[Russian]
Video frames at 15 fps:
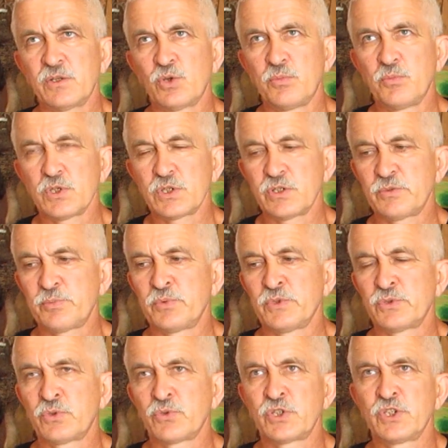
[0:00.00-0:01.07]
то можно
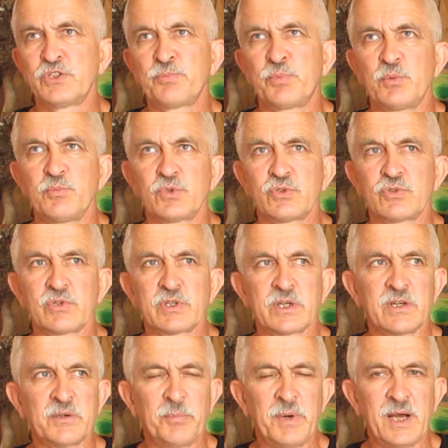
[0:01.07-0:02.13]
сушить с помощью
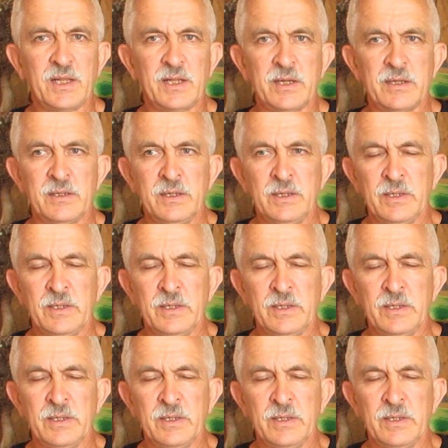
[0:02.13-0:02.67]
крахмала,